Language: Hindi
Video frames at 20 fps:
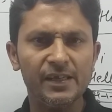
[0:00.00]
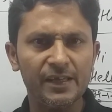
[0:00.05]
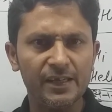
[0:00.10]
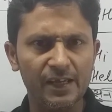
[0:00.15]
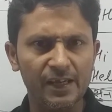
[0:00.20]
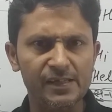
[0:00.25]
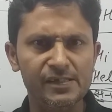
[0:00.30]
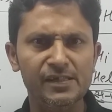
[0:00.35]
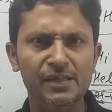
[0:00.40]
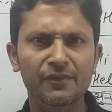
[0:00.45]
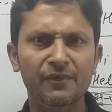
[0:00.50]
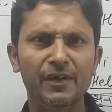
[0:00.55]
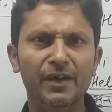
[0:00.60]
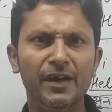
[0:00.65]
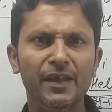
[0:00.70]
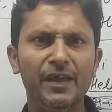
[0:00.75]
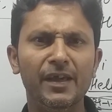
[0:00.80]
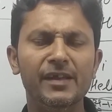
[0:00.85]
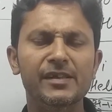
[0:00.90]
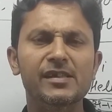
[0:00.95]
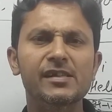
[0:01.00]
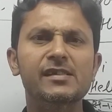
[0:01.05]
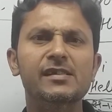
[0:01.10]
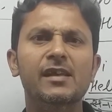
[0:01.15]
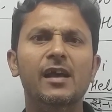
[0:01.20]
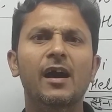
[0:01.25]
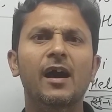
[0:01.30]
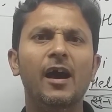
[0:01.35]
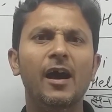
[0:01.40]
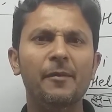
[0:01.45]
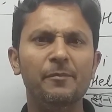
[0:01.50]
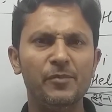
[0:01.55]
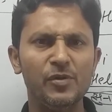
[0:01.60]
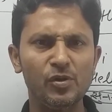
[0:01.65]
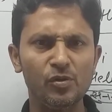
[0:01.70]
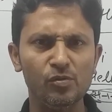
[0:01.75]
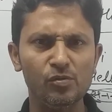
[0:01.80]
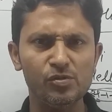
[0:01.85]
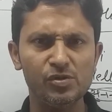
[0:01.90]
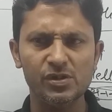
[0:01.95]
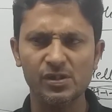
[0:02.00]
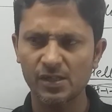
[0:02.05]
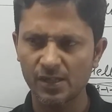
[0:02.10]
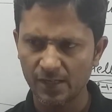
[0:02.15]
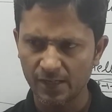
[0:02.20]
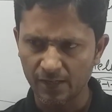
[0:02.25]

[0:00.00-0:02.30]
एक ऐसा वर्ड है जिसका आप यूज़